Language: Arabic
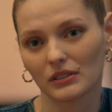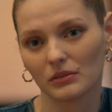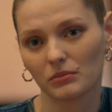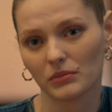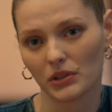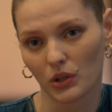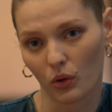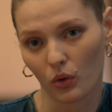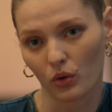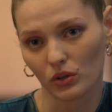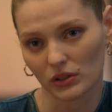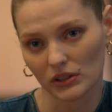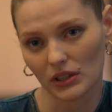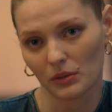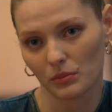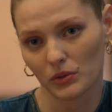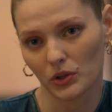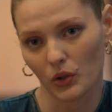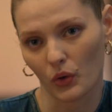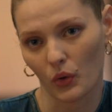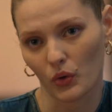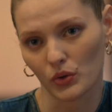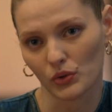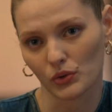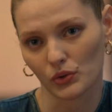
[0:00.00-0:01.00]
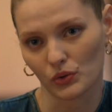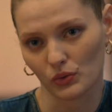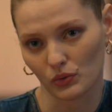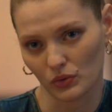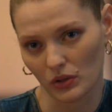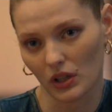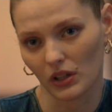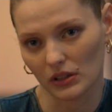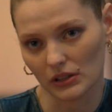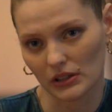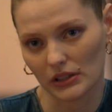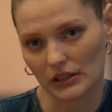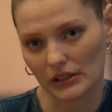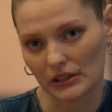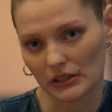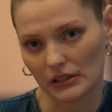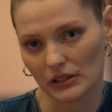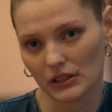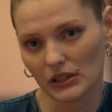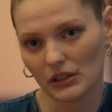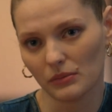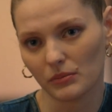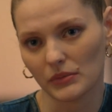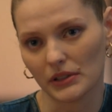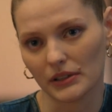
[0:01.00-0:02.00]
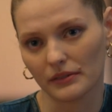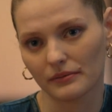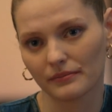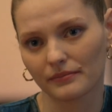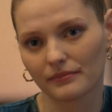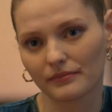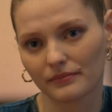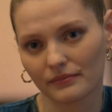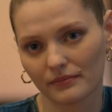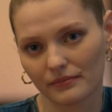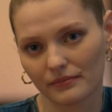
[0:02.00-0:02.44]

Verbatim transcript: ليشوف الجو هنيك ويتعود عليه